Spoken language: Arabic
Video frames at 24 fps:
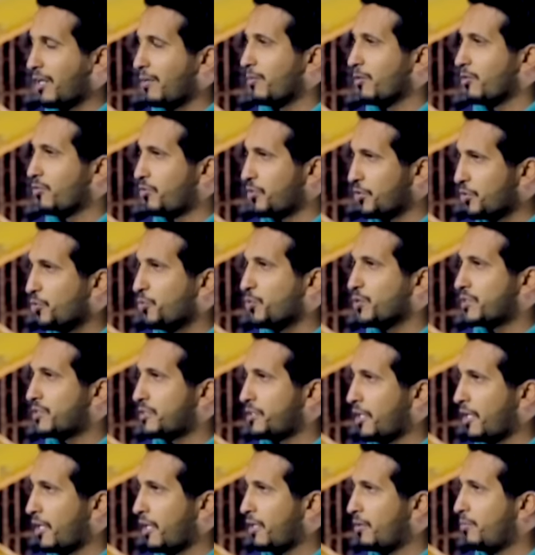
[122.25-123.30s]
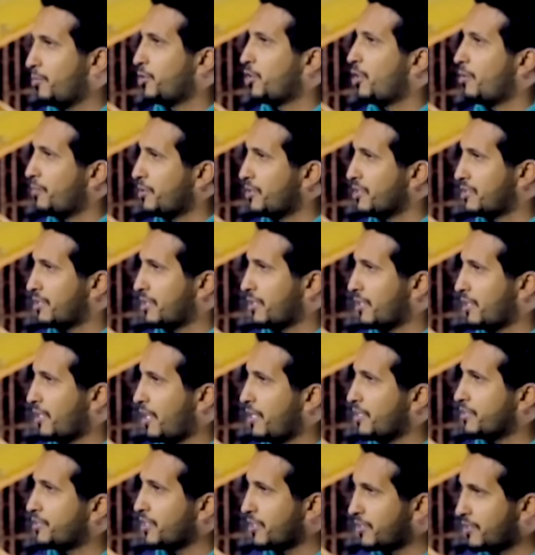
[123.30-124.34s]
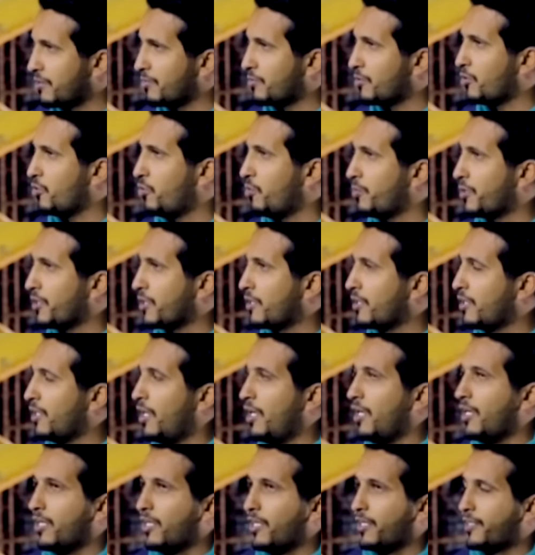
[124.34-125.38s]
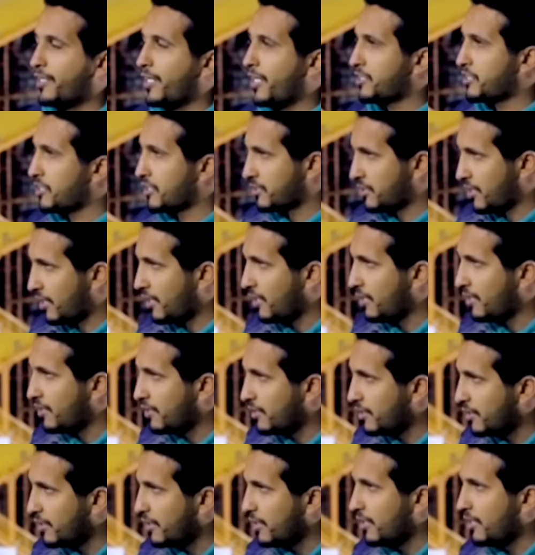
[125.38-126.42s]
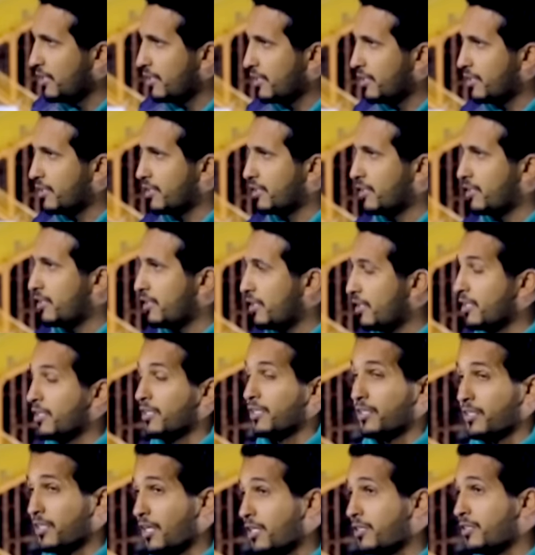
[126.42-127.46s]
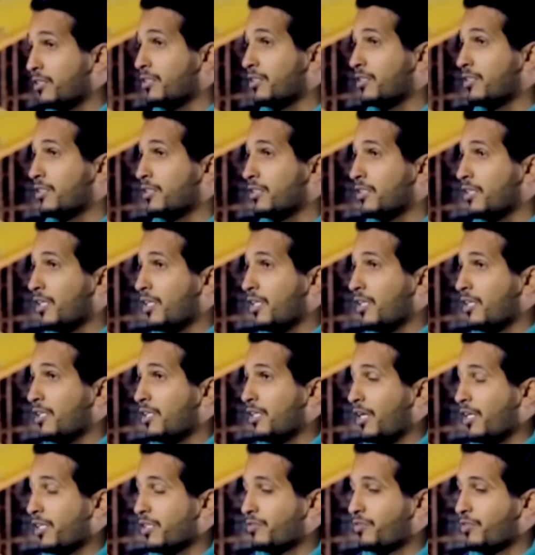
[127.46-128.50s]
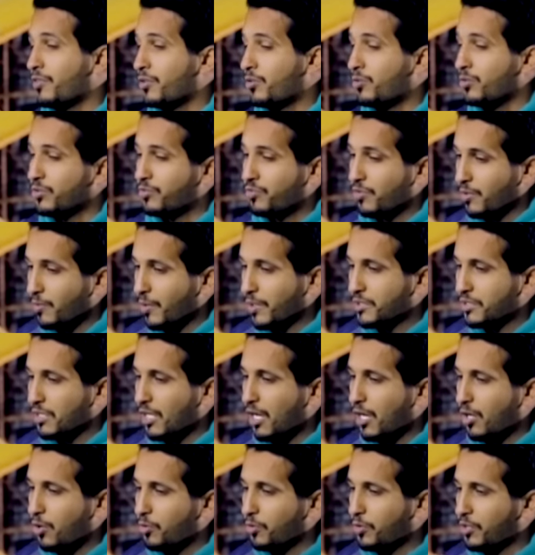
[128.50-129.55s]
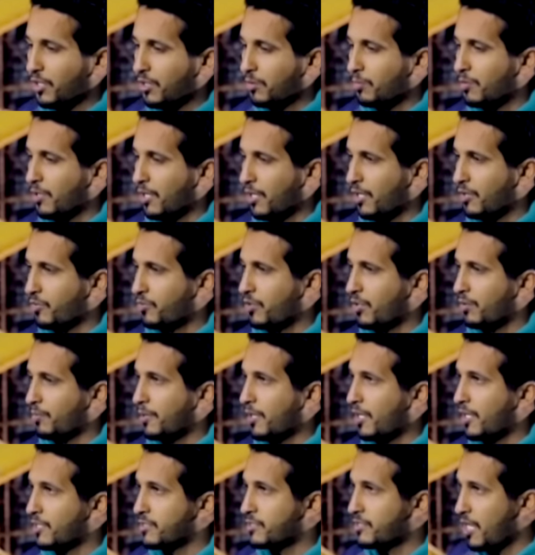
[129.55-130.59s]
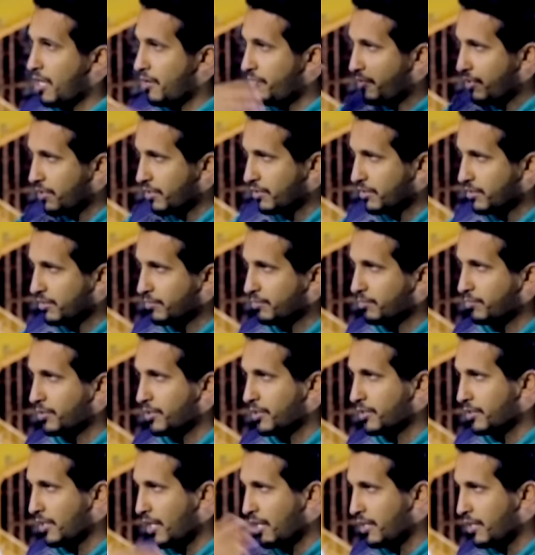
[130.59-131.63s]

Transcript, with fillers: قبل في قوه السياره من يوم اني صغير انا سكت يمكن عمري 11 سنه اوه من بدري اي لان آه، يعني في كنت في وقتها اخوي الكبير الله يذكره بالخير سافر مم. بعيد